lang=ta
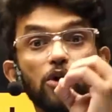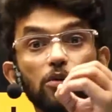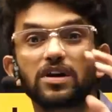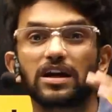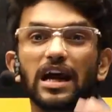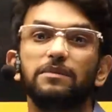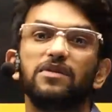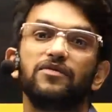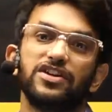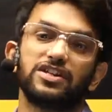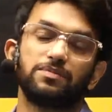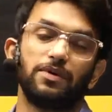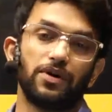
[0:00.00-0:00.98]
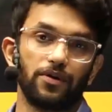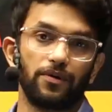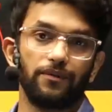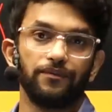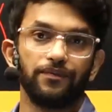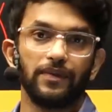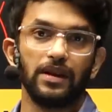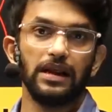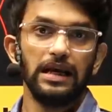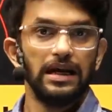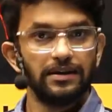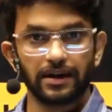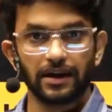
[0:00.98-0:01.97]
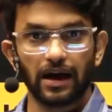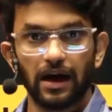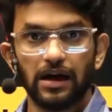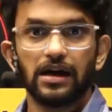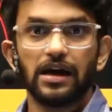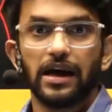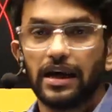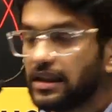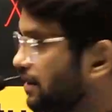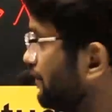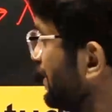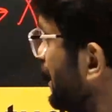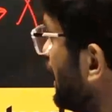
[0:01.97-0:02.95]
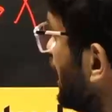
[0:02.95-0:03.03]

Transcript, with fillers: ரொம்ப டைமை வேஸ்ட் பண்ணுறோம் சரியா இதை விட